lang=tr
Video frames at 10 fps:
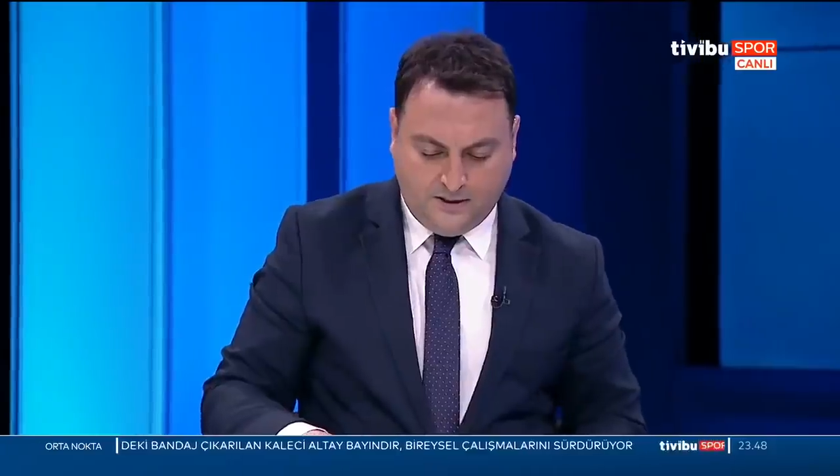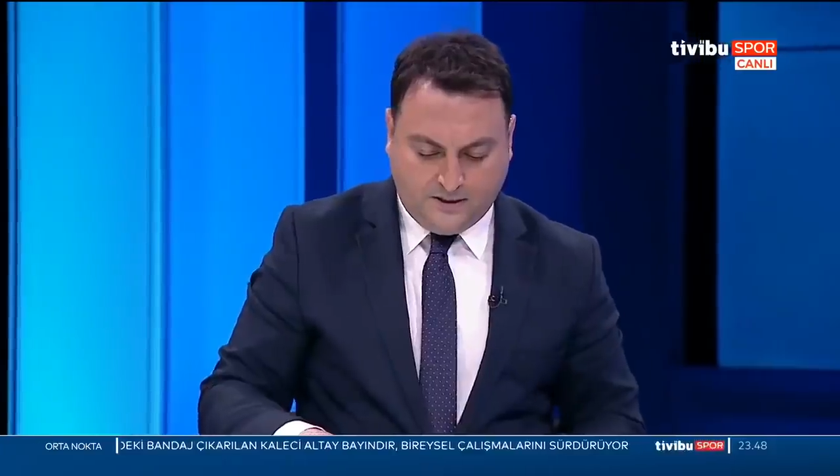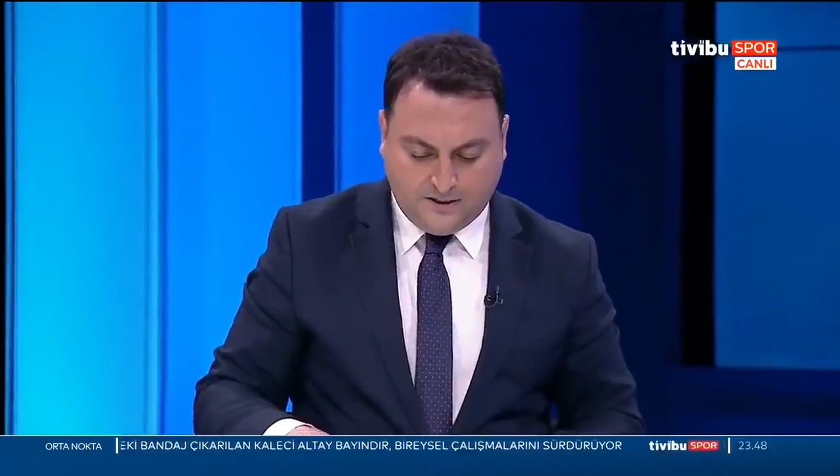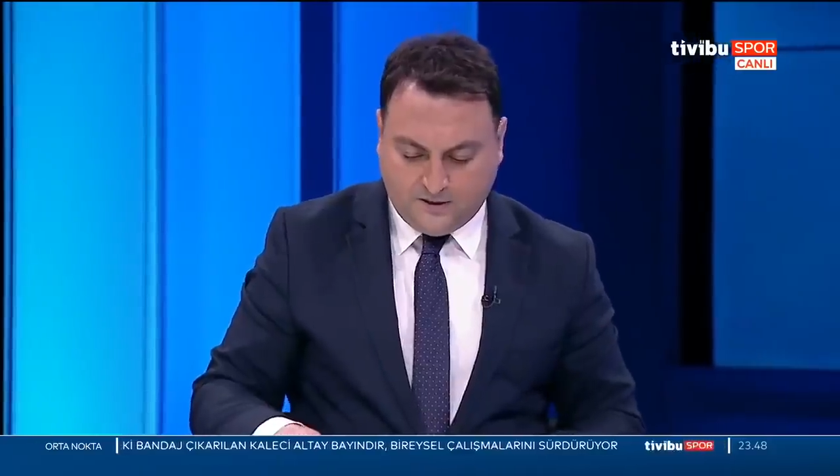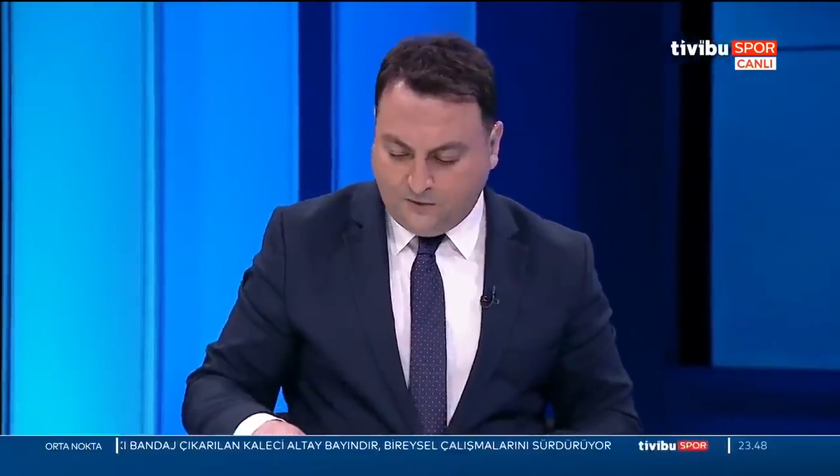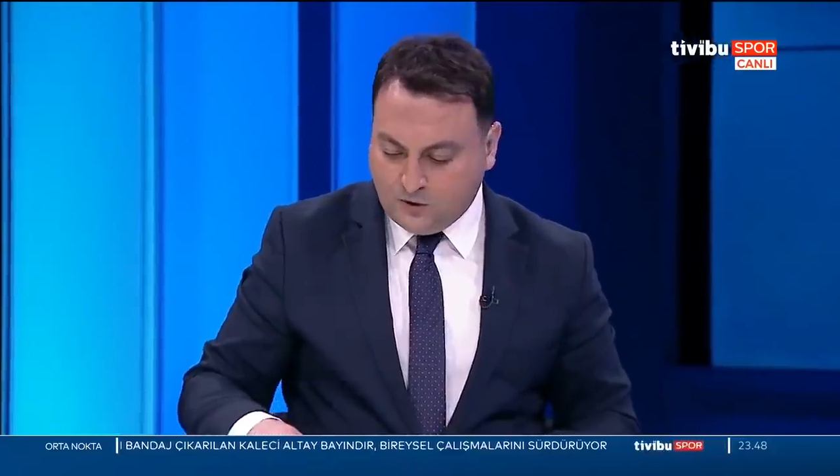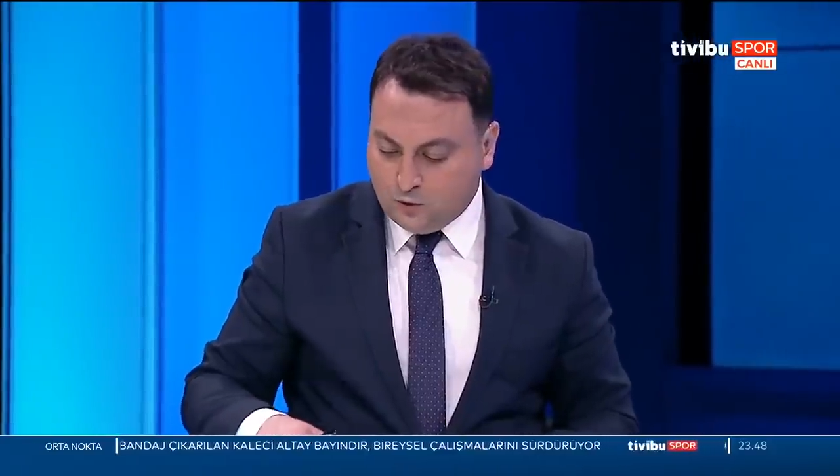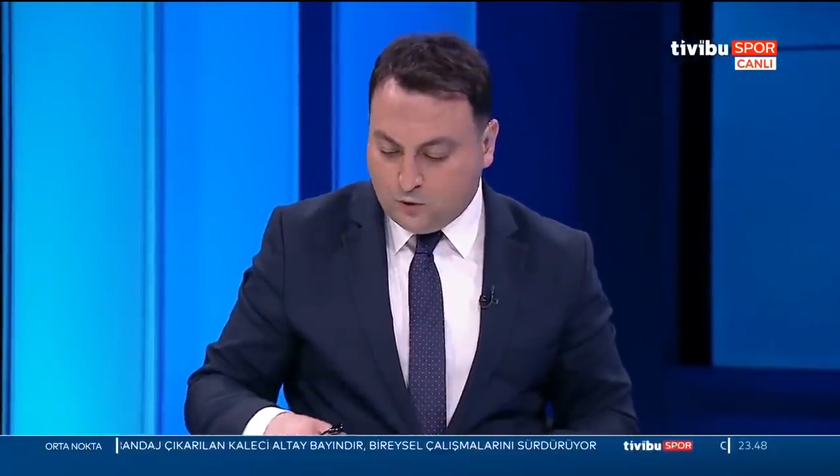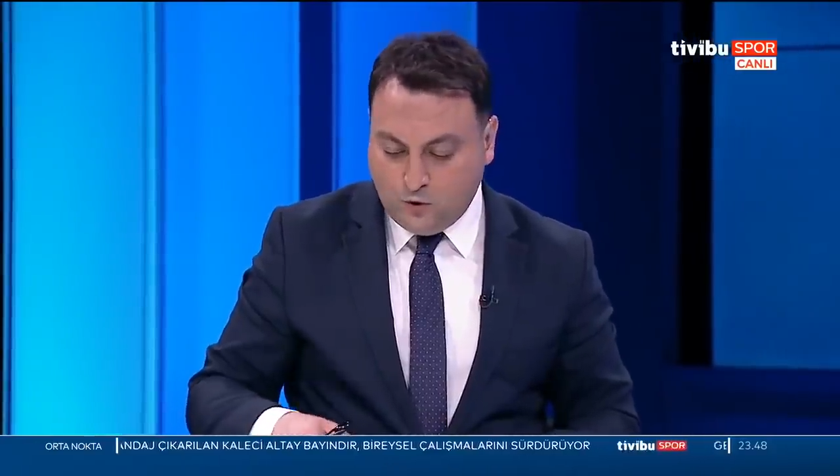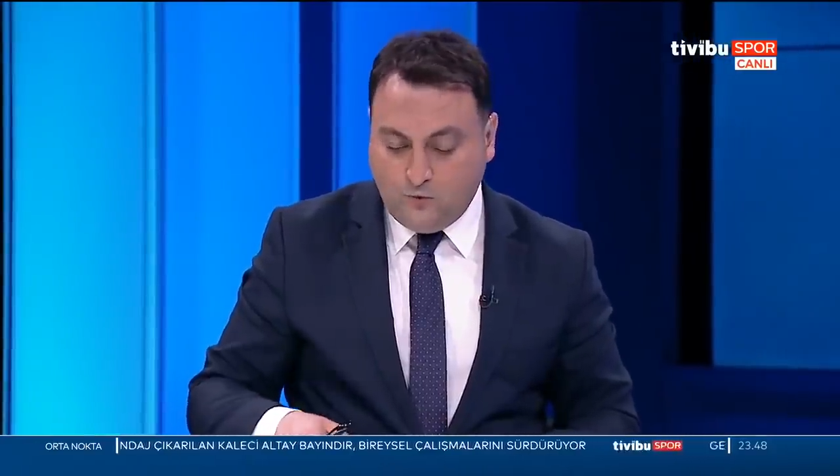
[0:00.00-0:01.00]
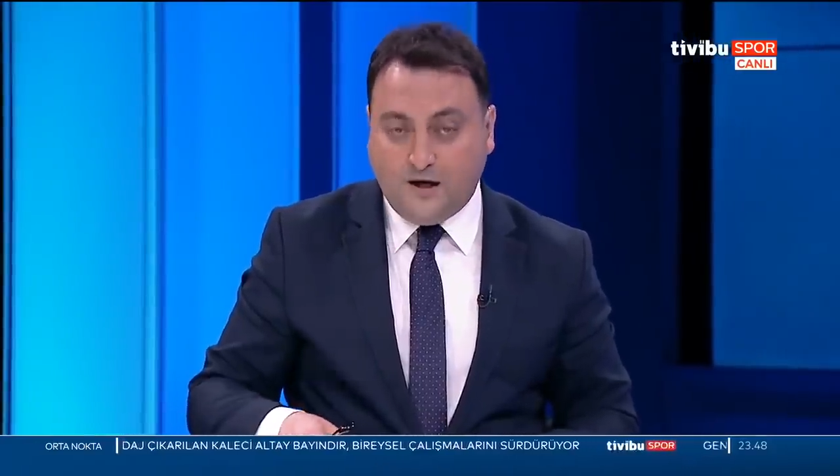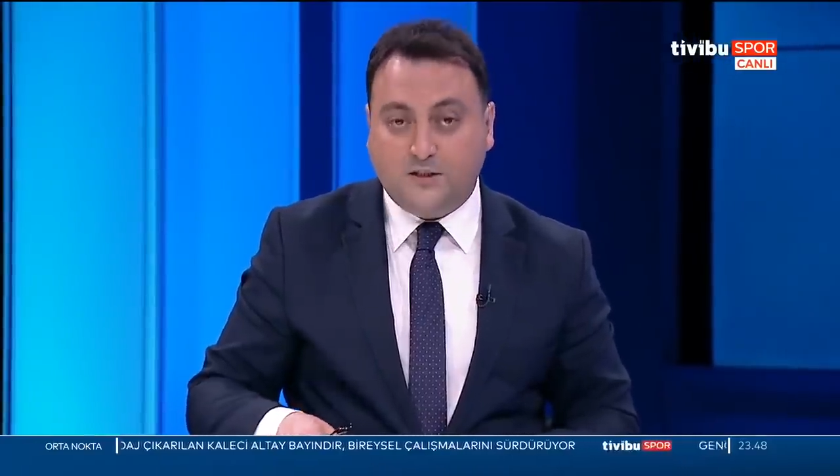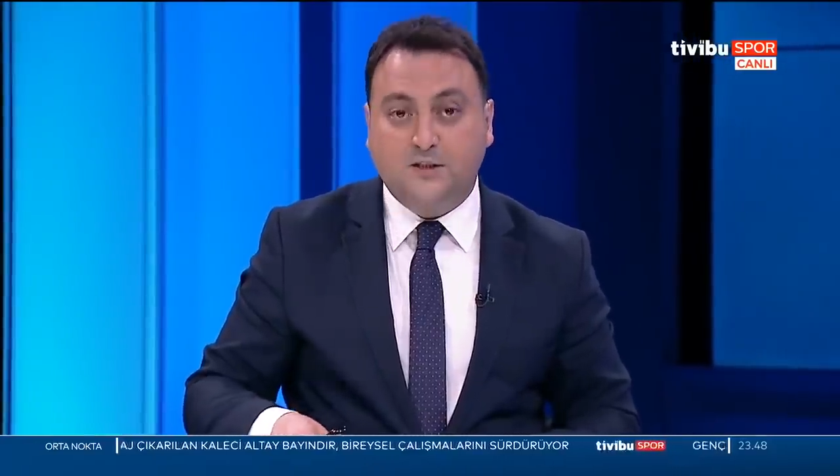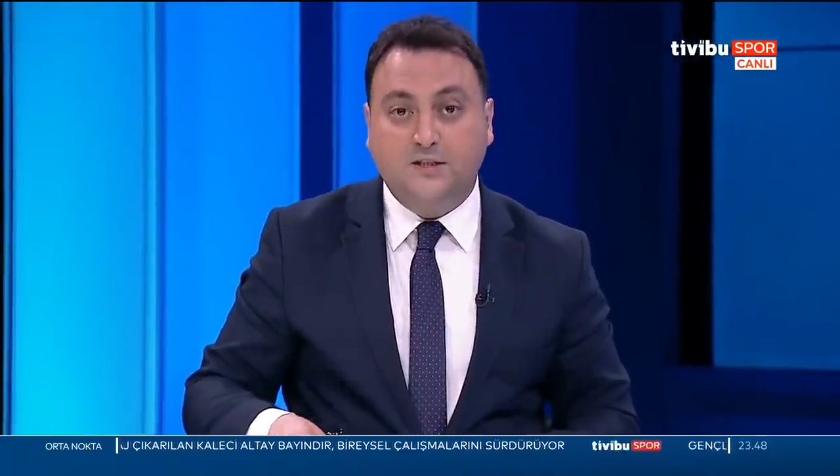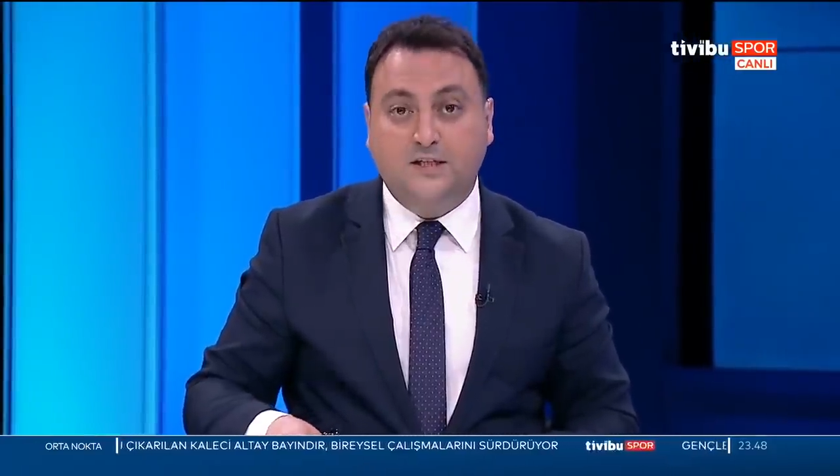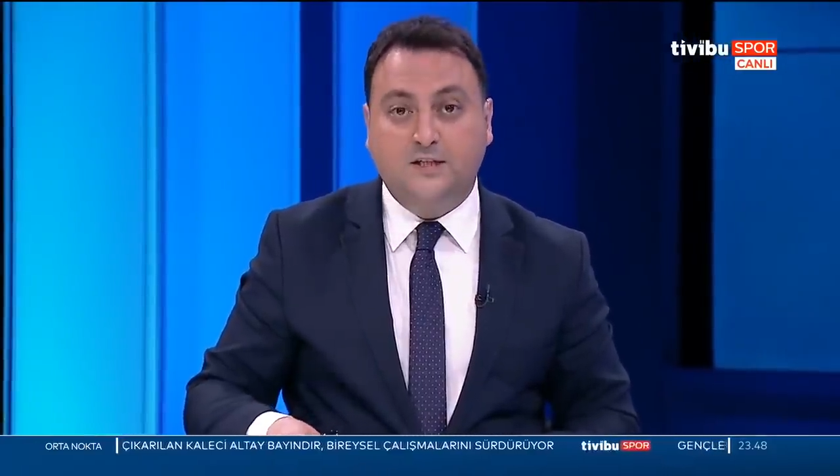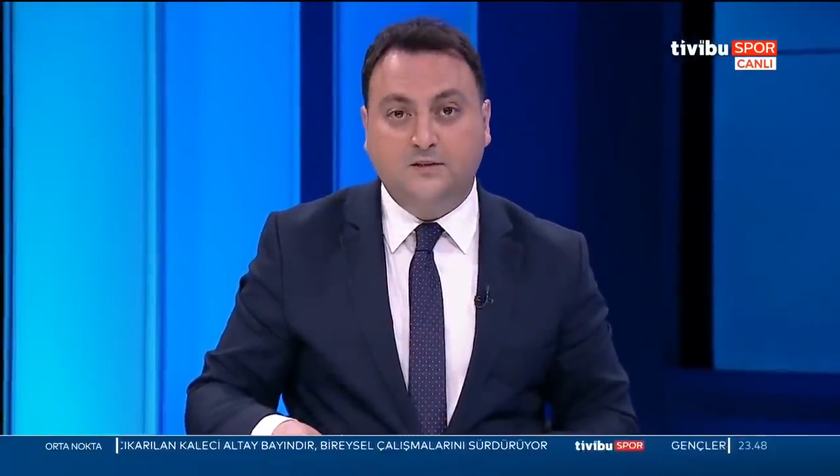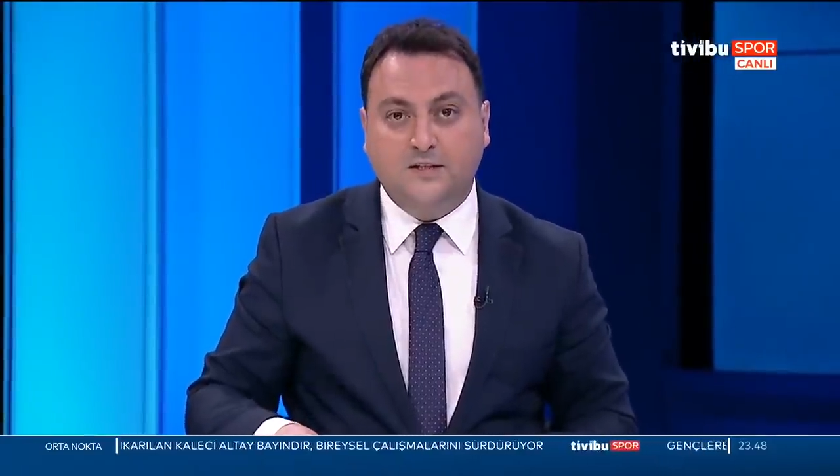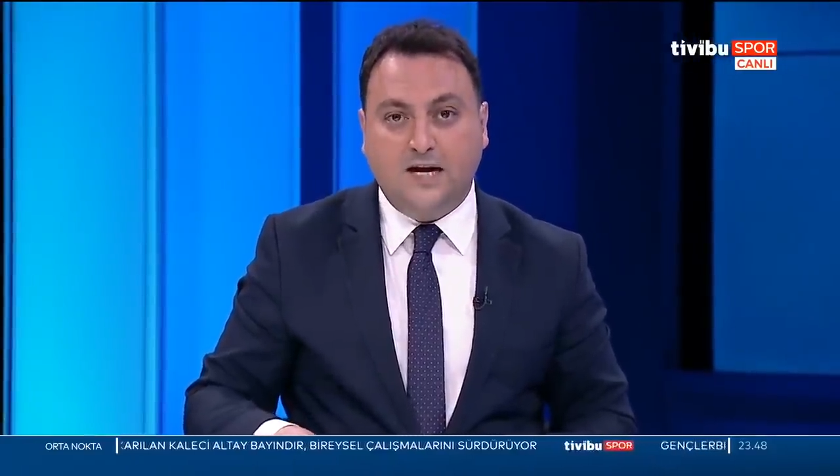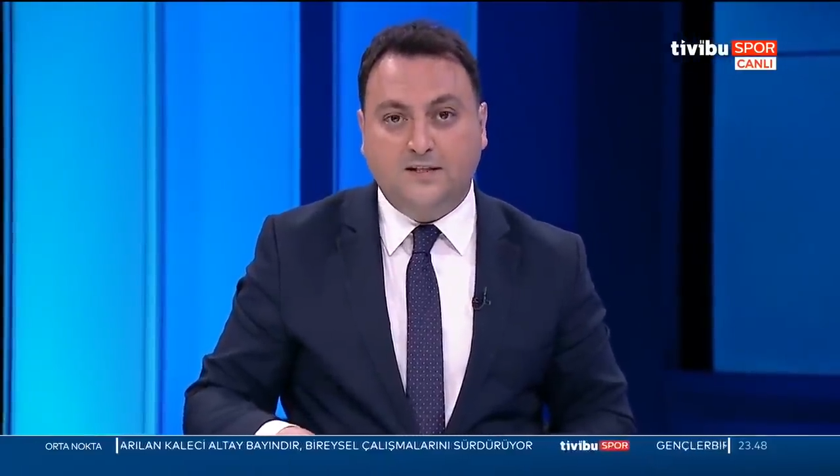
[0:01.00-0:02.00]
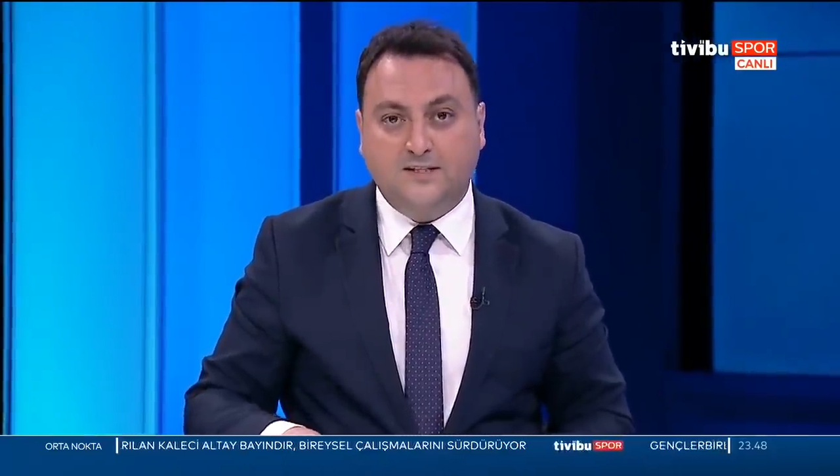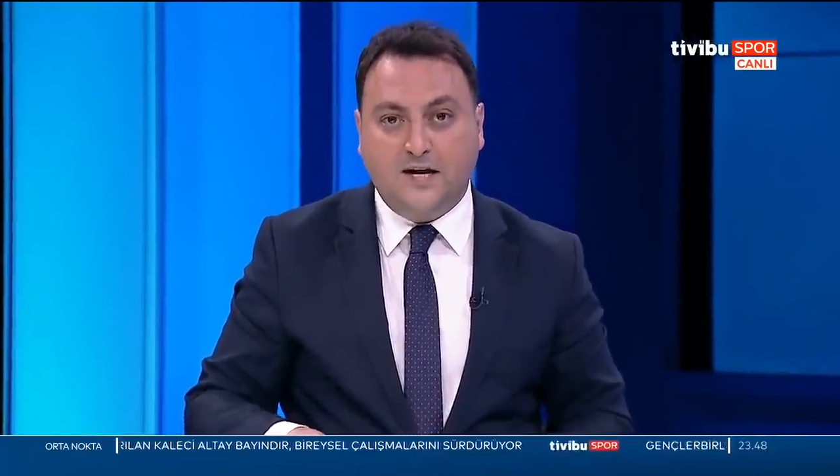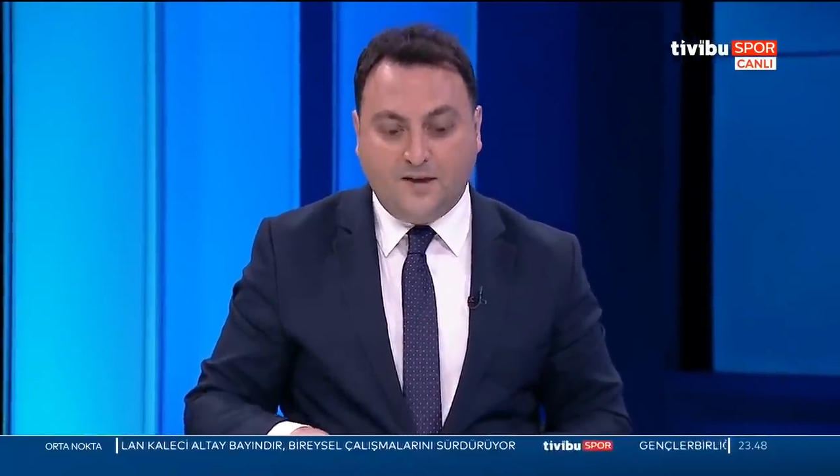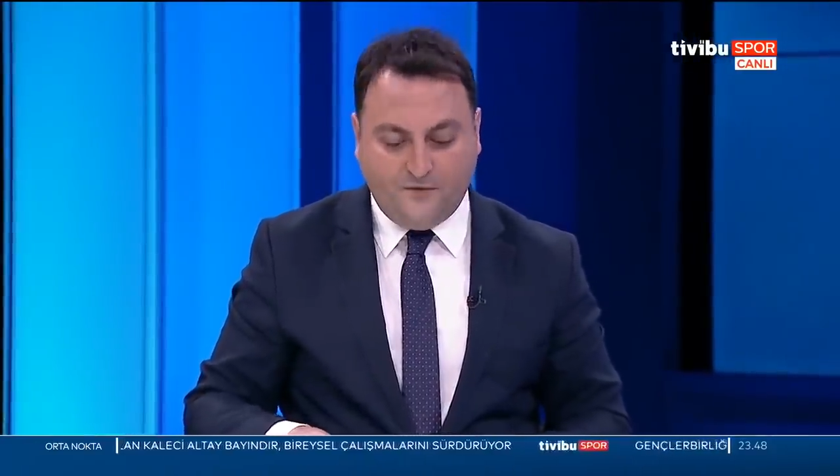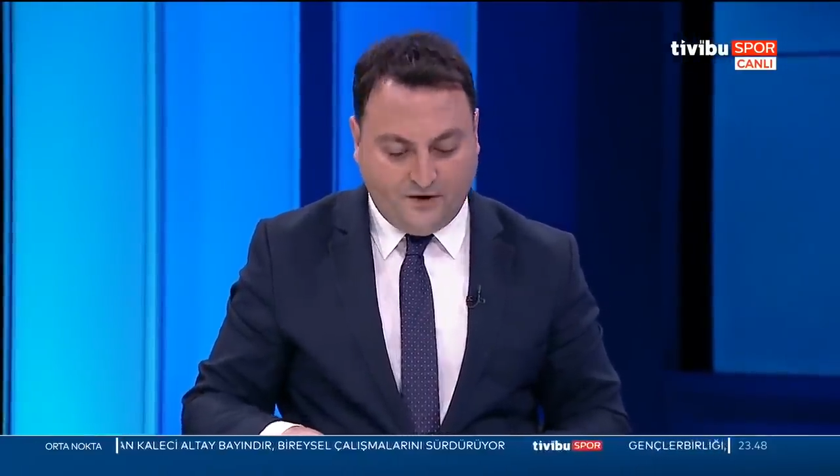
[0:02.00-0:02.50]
2-0'lık üstünlüğü var Lille'in değerli izleyenler.